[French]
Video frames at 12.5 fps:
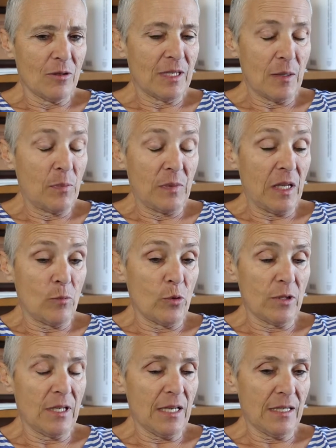C'est peut-être
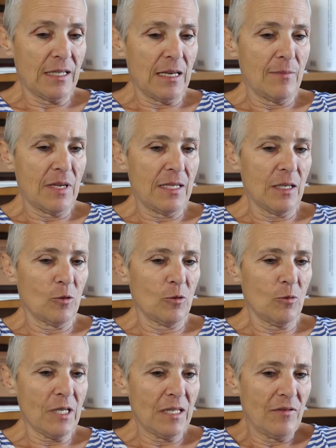pour ça que c'est la matière du
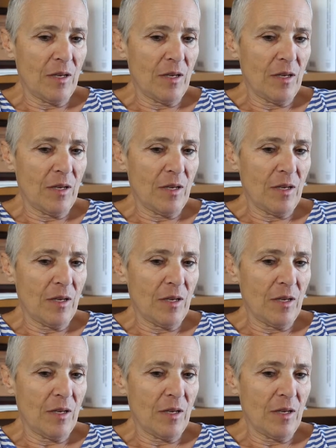droit qui